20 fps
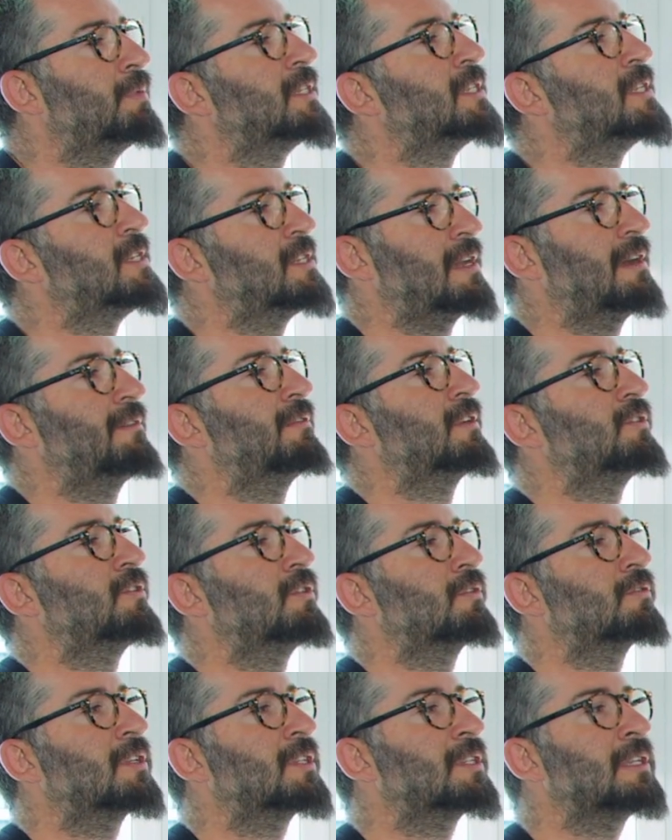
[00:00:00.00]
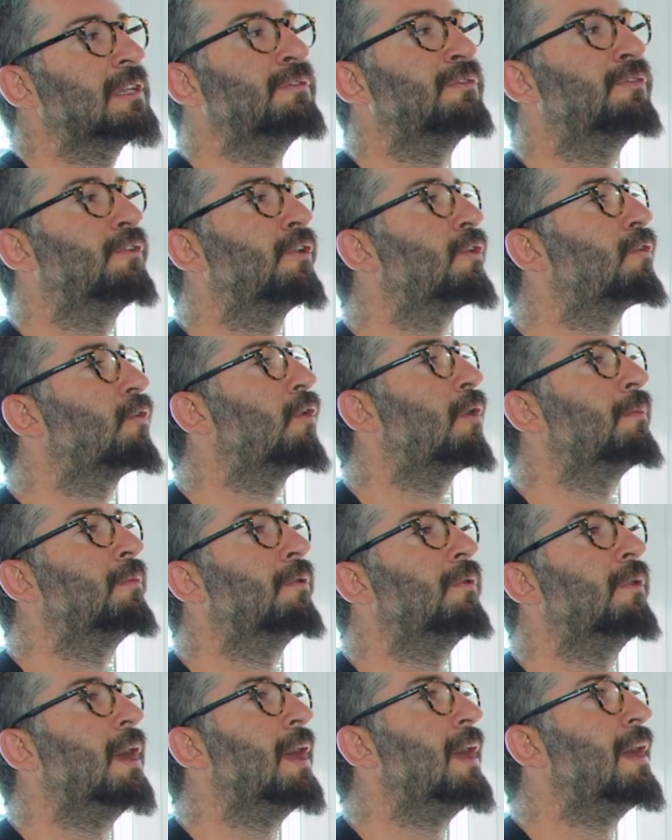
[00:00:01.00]
precisava disso. Assim foi
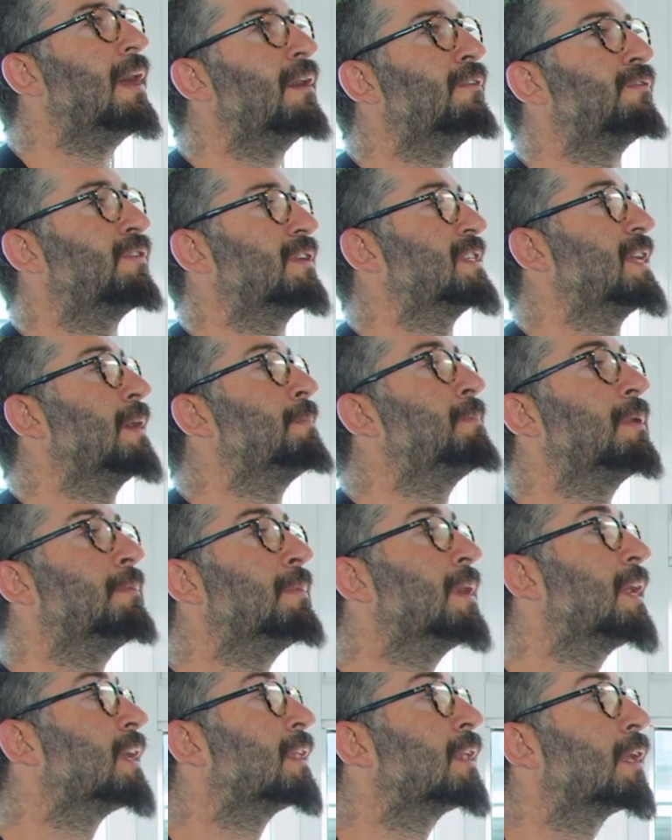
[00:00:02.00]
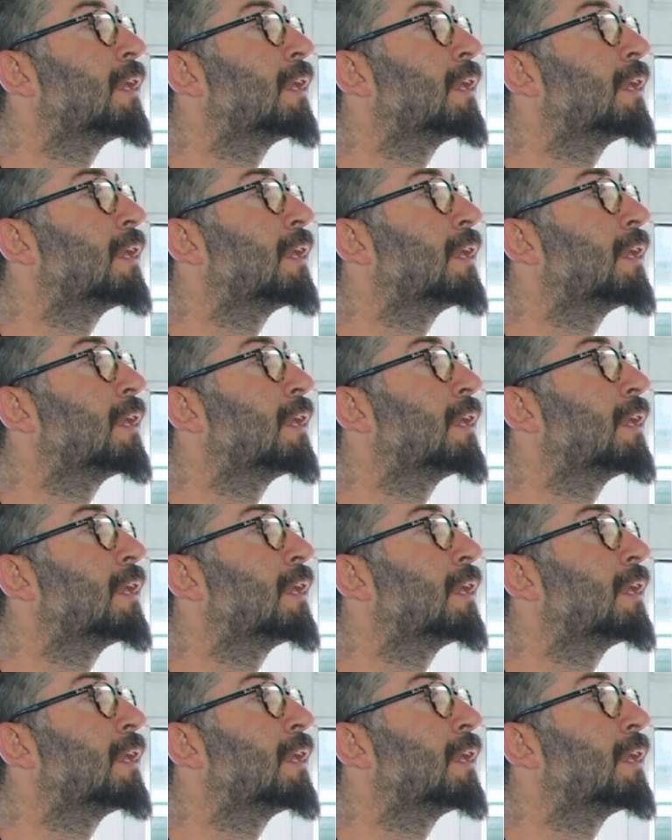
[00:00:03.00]
como fazer a primeira